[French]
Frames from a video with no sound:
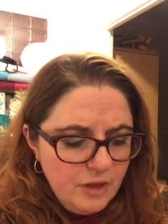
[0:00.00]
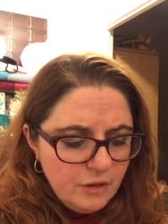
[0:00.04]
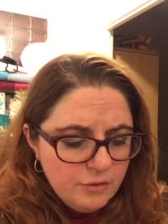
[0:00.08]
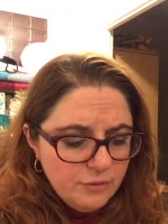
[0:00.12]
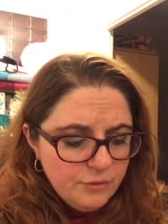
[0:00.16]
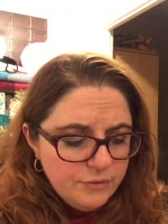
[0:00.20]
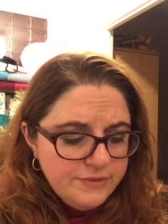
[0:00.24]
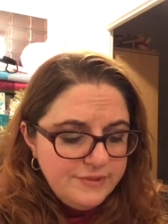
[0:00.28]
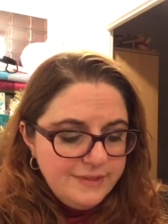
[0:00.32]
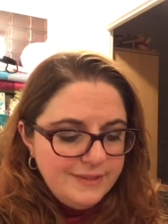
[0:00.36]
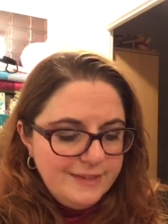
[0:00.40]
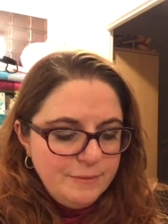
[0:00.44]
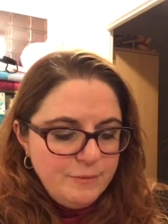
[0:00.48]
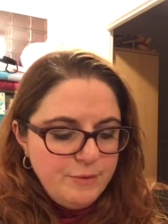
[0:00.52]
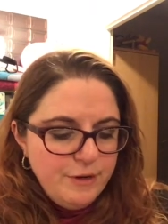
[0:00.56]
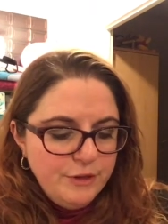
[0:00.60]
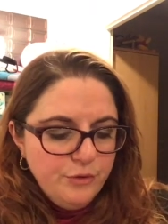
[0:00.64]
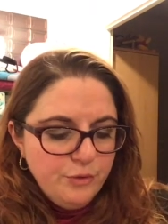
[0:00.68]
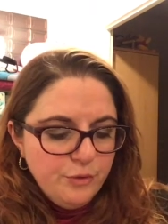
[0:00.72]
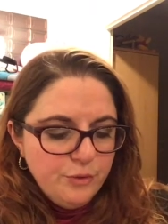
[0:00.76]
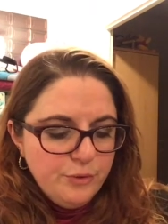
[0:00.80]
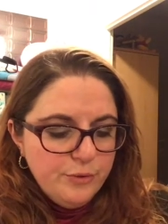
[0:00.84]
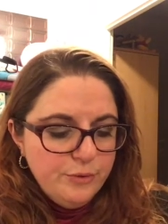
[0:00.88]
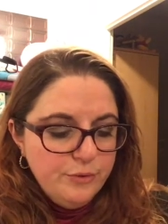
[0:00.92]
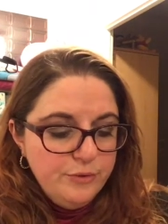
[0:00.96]
Donc, c'est des boîtes
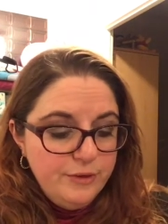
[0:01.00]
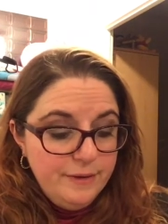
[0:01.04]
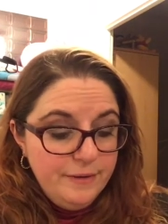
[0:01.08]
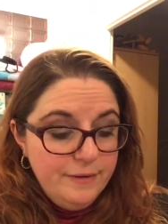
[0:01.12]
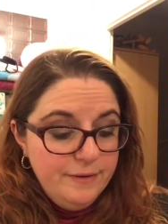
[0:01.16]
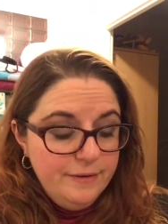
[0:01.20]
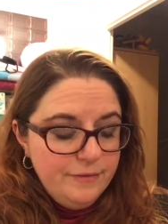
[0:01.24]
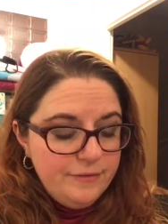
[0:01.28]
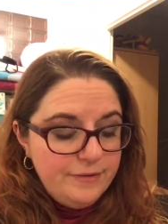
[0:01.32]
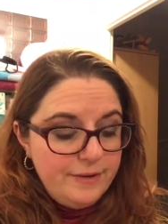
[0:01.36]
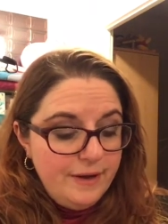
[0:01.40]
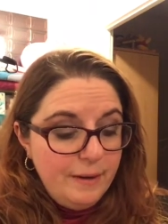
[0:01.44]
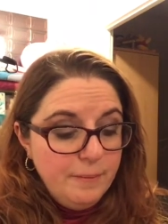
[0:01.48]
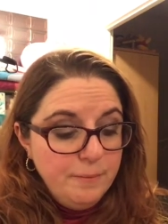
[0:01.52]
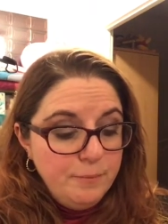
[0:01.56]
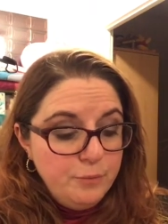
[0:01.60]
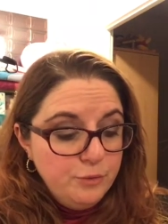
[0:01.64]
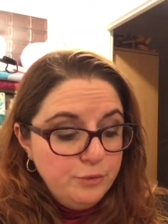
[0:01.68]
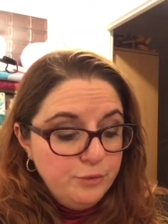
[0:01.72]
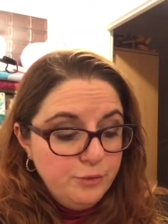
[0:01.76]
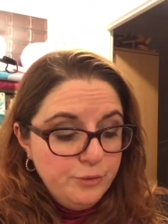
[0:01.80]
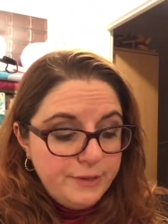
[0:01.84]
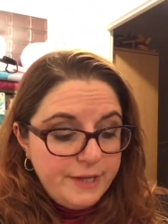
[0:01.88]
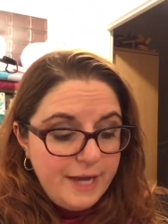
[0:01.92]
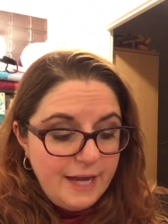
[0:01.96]
de. C'est un
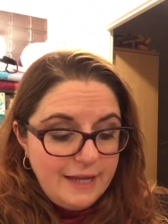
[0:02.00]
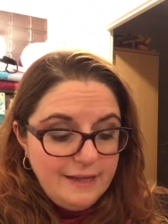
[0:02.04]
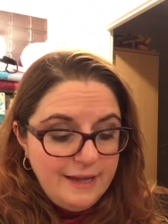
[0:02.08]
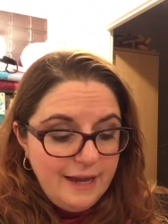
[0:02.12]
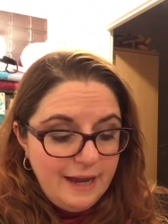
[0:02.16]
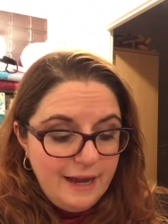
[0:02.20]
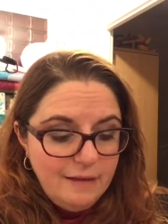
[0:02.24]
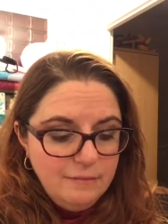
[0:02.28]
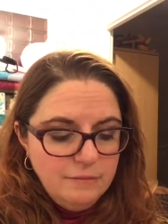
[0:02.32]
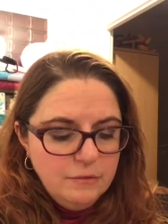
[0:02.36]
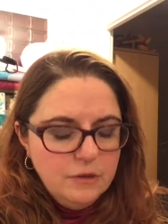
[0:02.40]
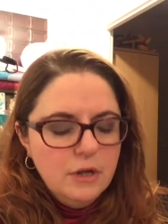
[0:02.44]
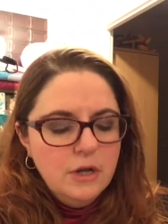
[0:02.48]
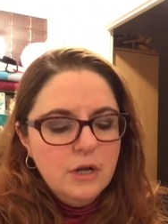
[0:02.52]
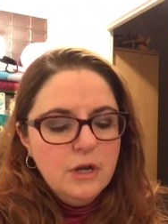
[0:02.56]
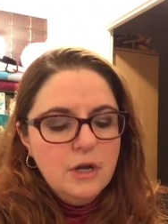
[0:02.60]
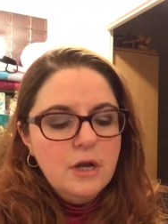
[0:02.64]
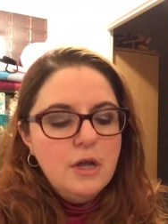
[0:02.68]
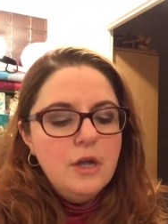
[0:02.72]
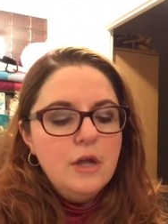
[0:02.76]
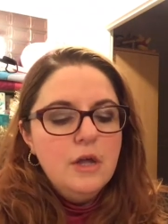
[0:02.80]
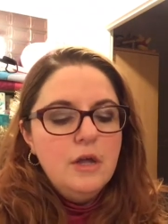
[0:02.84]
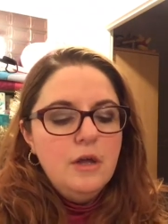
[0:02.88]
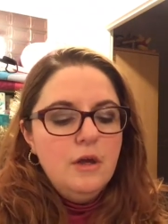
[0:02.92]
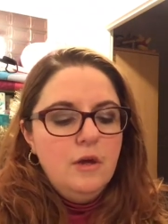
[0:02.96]
pot de 4 grammes.
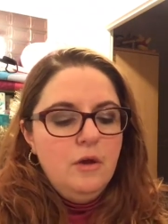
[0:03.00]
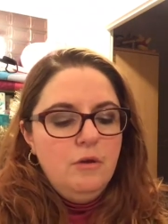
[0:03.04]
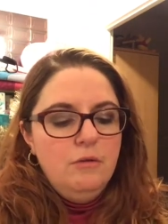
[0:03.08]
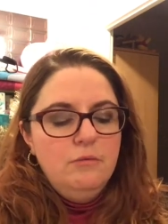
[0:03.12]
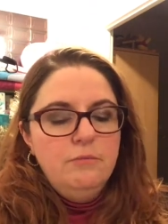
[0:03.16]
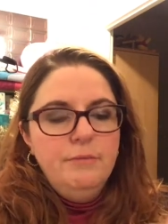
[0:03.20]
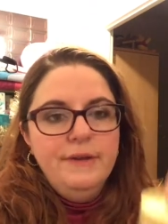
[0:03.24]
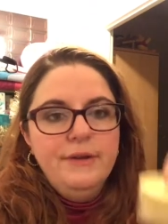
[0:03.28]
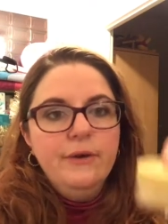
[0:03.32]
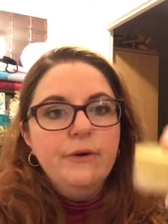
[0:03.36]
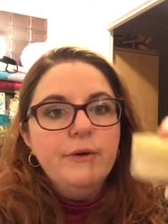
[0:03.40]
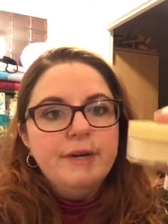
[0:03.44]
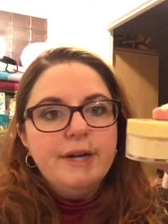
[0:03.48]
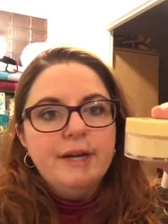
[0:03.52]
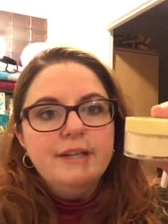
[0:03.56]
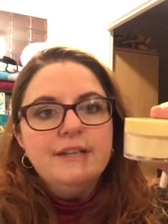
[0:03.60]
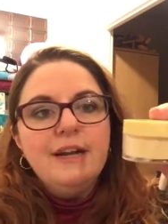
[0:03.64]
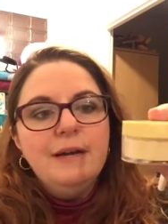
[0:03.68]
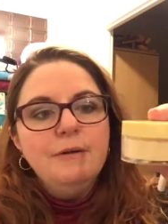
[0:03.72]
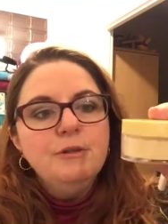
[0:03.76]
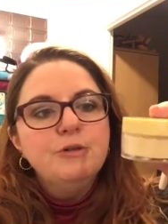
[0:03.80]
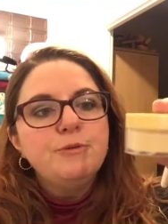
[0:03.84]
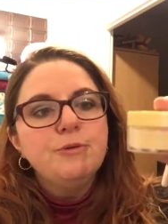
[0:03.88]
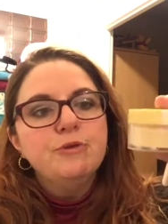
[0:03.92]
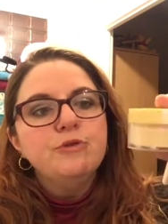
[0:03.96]
Mais 4
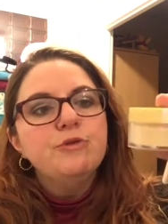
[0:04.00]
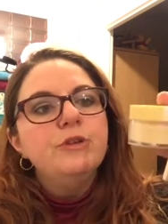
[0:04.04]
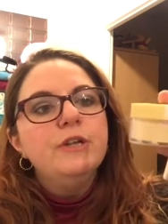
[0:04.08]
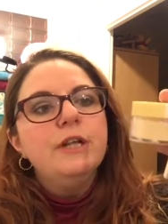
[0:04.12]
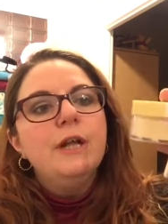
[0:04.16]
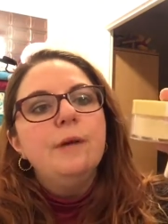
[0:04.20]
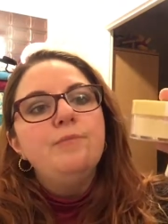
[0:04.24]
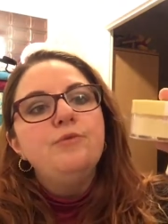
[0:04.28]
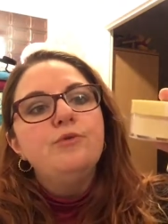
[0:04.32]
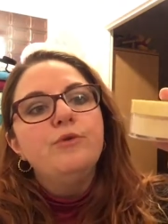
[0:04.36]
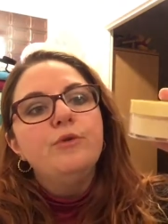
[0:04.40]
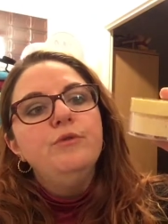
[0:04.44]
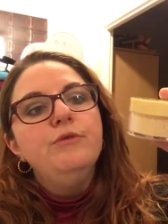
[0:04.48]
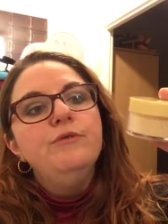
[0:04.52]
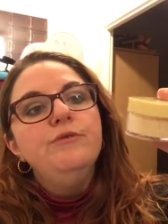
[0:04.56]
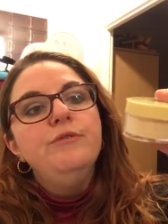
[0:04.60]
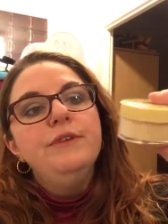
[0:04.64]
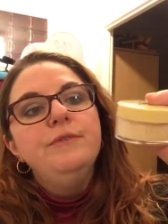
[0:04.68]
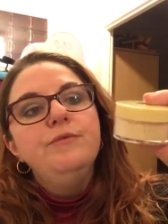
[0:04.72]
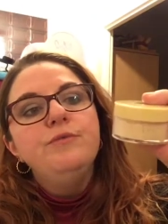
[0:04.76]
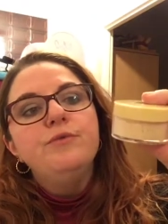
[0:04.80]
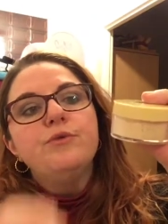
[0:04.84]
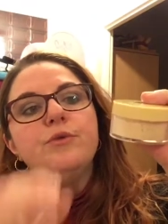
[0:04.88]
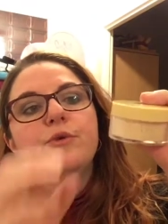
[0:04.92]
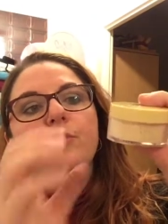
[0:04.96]
grammes, je pense qu'on en a pour une
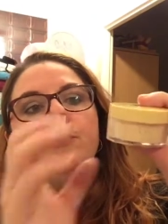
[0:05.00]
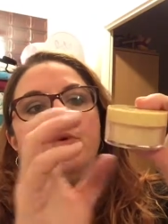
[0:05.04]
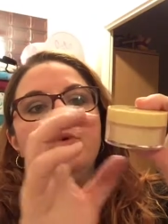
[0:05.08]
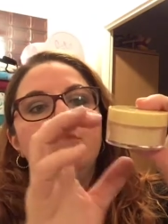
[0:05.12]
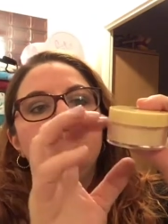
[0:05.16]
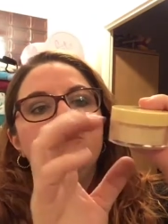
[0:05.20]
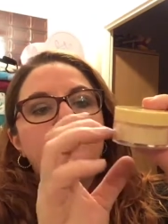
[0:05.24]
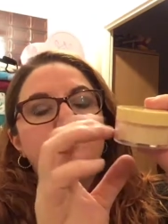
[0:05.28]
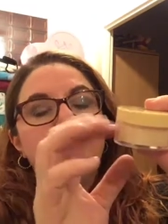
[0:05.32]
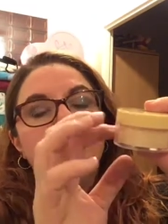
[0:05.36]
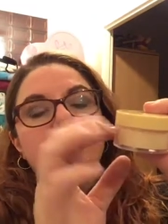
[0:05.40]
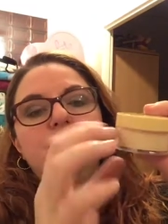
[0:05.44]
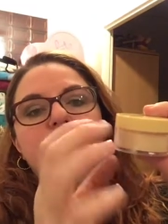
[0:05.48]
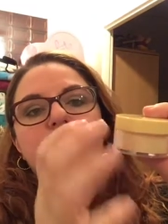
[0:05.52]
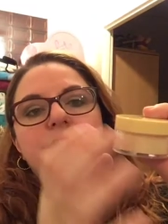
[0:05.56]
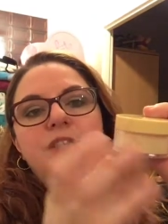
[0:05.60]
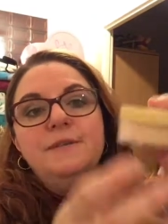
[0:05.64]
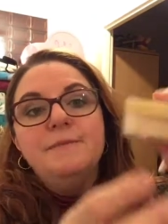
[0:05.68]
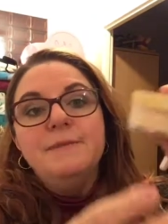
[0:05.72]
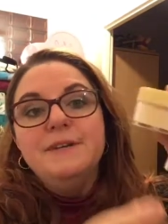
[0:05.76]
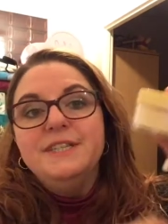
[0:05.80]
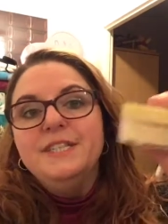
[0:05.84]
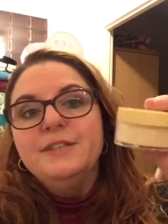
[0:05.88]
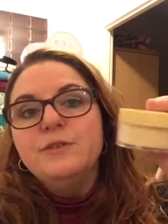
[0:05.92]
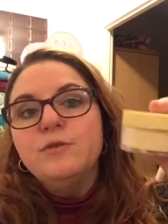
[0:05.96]
vie, vu que
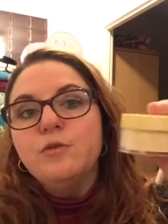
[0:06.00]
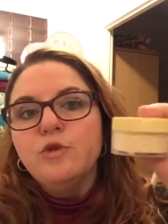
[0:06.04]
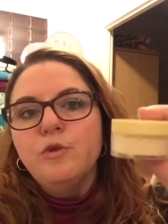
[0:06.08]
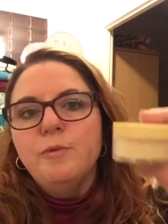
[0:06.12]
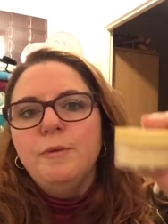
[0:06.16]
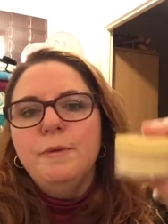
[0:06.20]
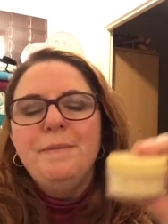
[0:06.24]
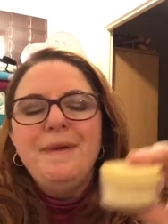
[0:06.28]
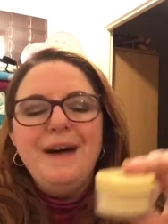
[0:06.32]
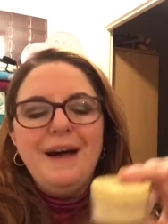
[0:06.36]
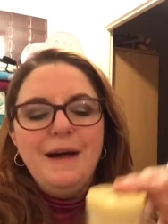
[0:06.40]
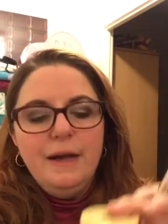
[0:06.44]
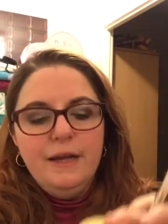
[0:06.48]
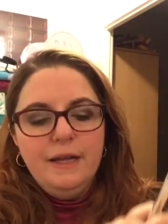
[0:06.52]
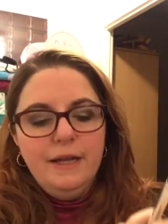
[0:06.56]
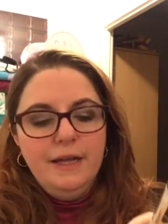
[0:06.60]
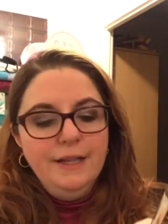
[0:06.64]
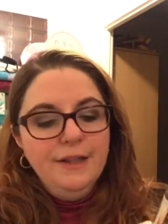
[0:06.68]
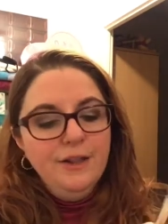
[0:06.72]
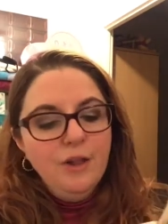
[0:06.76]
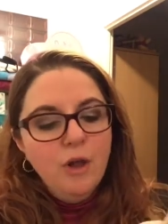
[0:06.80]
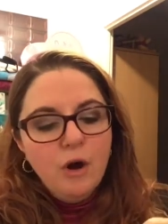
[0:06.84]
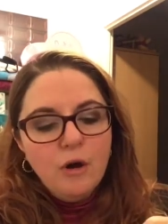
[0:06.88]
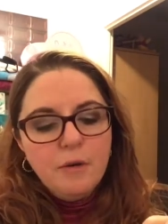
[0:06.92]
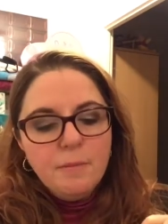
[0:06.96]
j'imagine qu'on n'en met pas
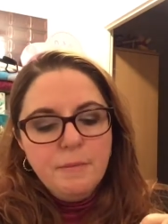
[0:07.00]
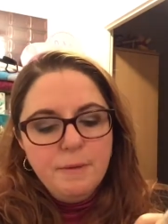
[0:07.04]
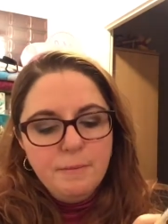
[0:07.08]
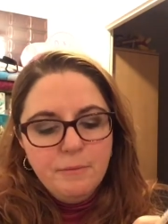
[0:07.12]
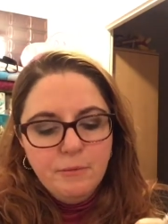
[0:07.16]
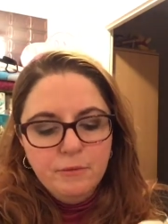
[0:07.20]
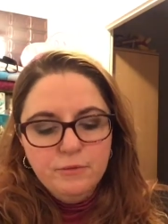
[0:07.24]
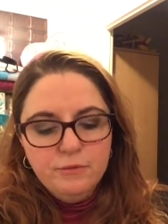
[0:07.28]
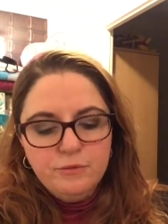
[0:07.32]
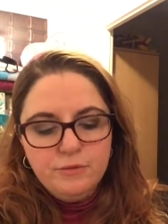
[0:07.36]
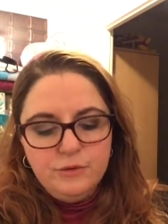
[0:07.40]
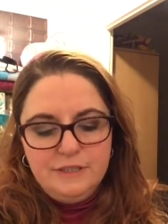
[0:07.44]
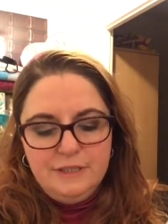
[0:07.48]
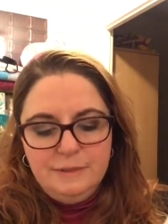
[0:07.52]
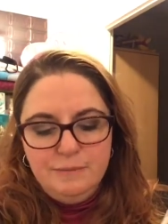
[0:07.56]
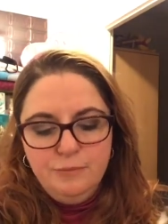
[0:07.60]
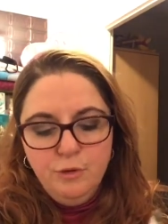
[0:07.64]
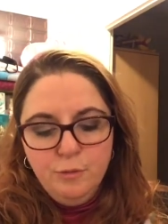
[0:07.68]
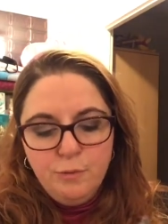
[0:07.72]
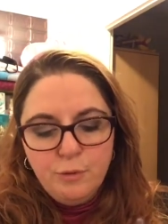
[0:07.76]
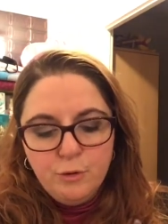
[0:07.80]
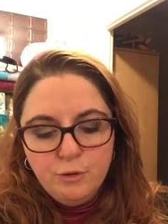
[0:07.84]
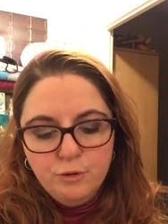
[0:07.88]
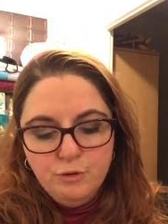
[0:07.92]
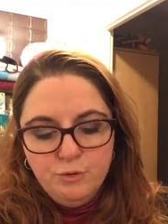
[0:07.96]
énormément de ce type
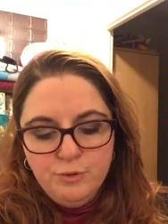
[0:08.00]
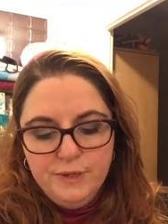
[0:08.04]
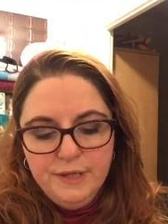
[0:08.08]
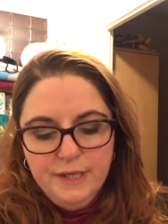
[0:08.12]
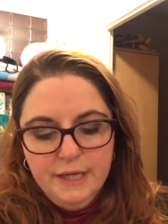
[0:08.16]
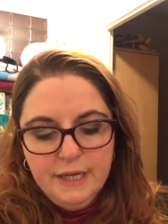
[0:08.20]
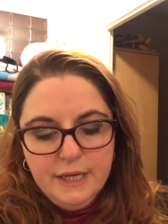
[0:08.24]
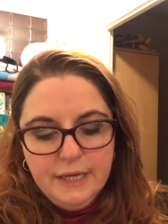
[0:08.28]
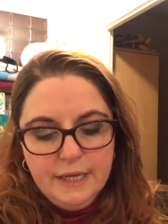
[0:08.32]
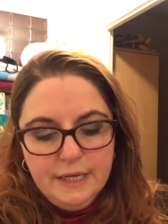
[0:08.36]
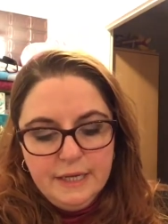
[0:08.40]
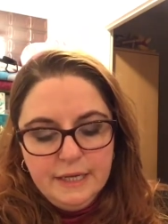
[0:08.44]
de produit.